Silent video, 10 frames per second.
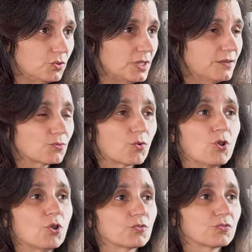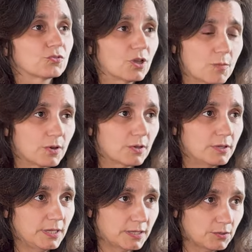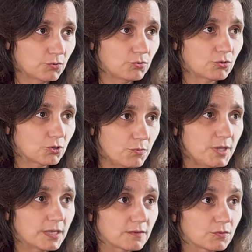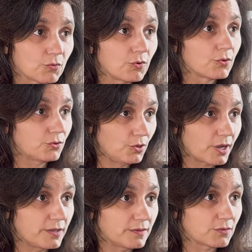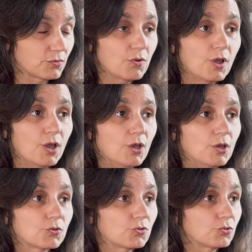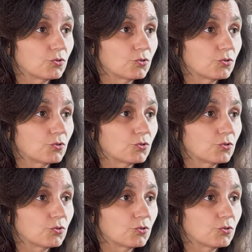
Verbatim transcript: utilisons l'ensemble des canaux de communication de l'organisation, que ce